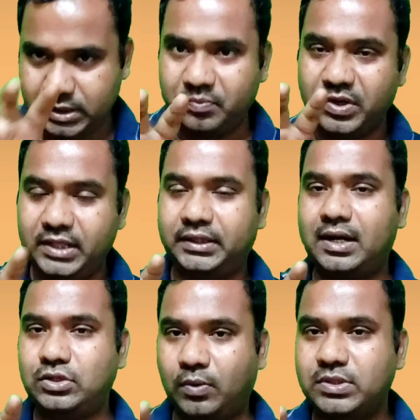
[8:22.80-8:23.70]
যে
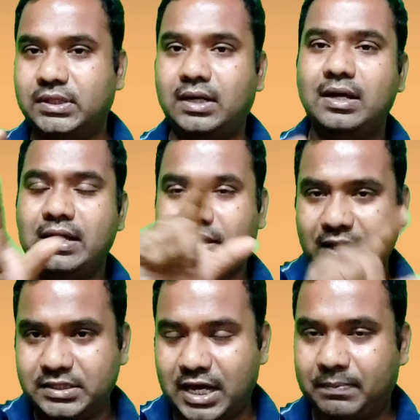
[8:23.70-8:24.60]
বৃত্তাকার যে অবস্থান
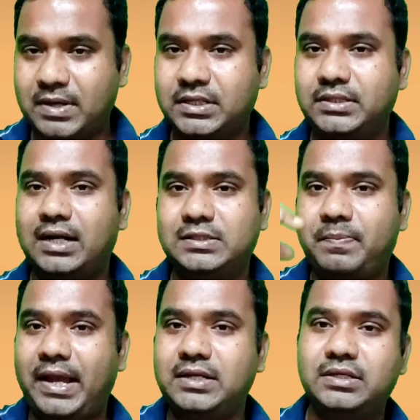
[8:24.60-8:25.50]
তার চারপাশে যে
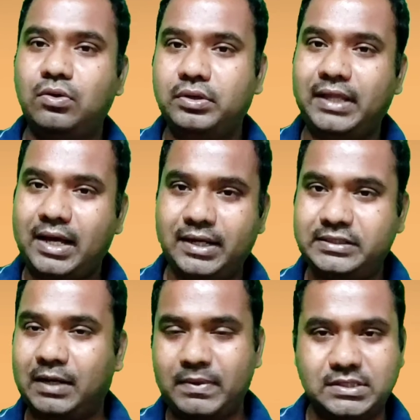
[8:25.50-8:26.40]
স্পাইক যেগুলো দেখা
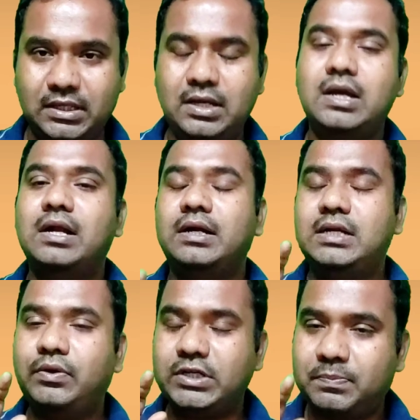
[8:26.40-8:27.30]
যায় না চারপাশ দিয়ে
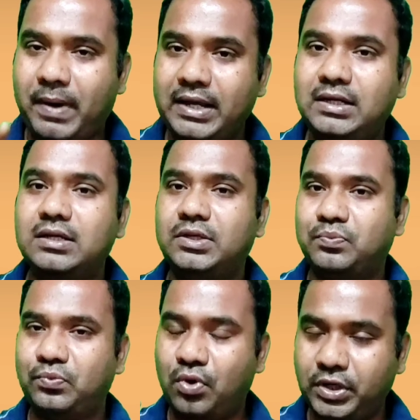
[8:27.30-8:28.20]
ঠিক ওই স্পাইক
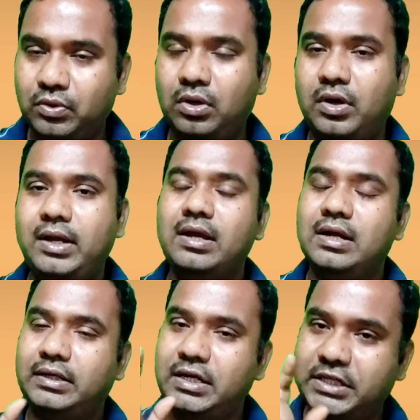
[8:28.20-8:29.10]
যে প্রোটিনগুলো হয়
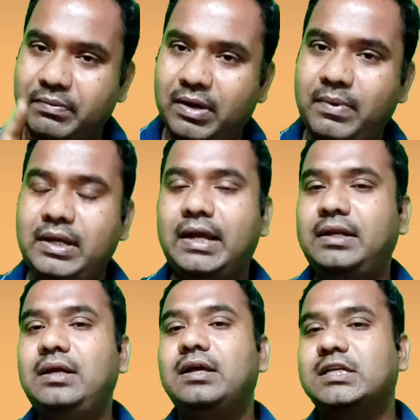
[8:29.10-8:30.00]
ঠিক সেভাবে
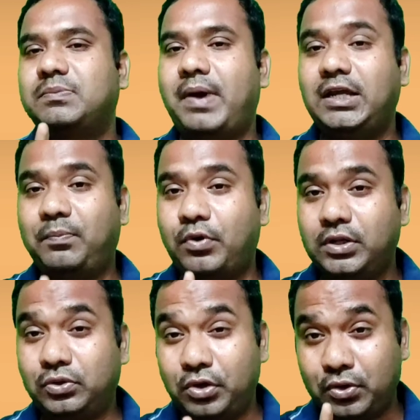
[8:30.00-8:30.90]
এটি স্পাইক
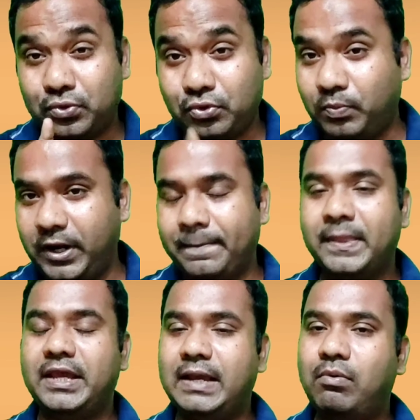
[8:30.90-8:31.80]
প্রোটিন তৈরি করবে
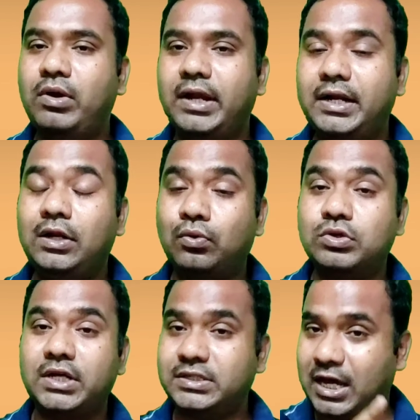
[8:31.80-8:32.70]
এবং এটি
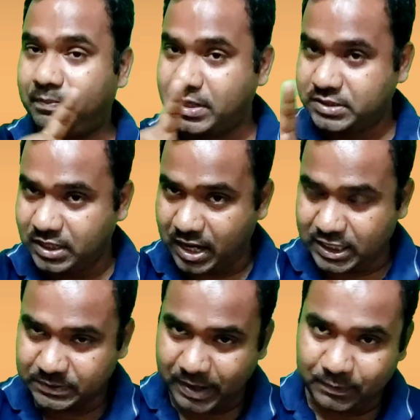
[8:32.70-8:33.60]
কোষে চারপাশে
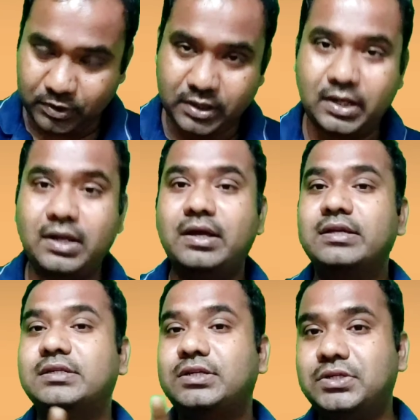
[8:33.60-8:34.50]
স্পাইক প্রোটিনটা
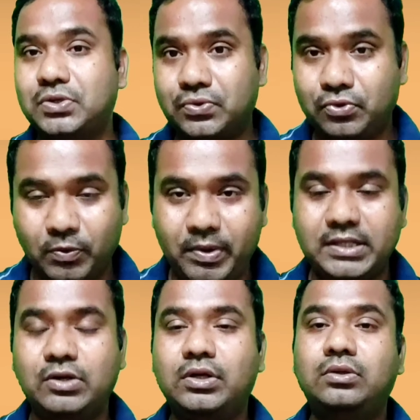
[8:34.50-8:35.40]
সৃষ্টি
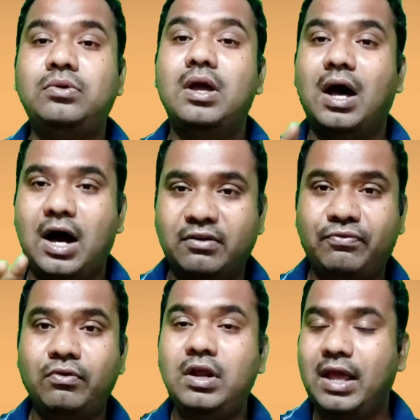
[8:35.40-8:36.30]
করবে যেগুলো কিন্তু
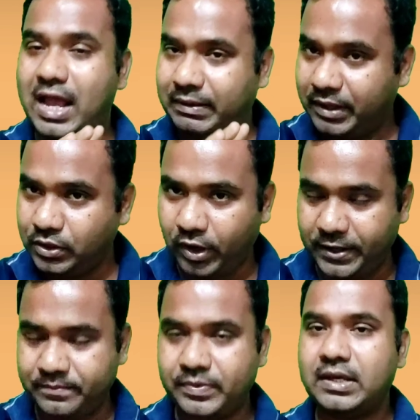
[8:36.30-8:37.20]
হার্মফুল একেবারেই
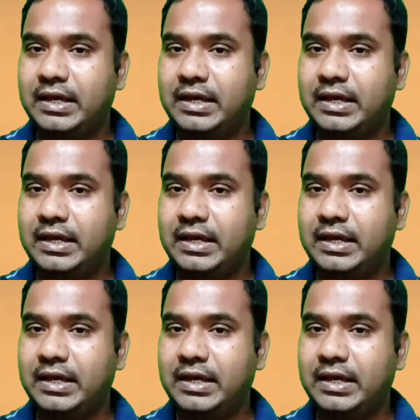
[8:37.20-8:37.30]
নয়